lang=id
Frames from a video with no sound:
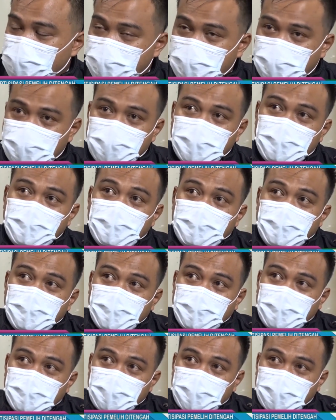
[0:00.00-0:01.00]
Jadi
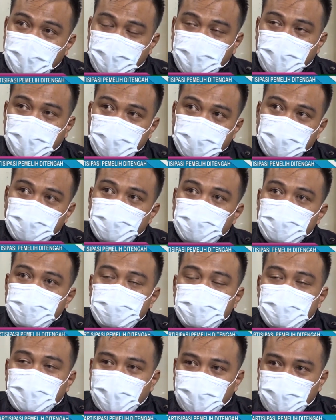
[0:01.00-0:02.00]

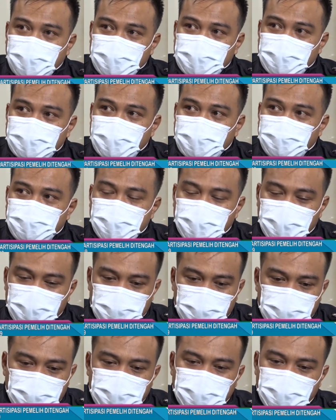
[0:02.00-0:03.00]
KPU kami tetap
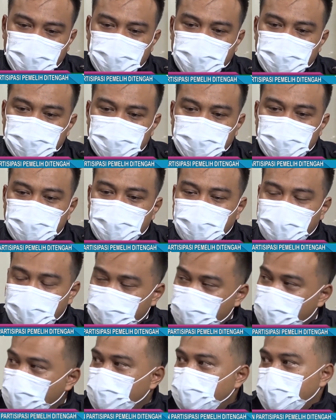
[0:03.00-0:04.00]
melindungi seluruh
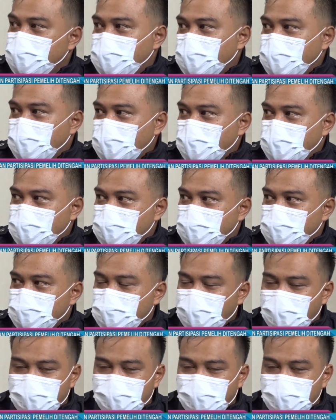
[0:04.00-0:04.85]
hak pilih masyarakat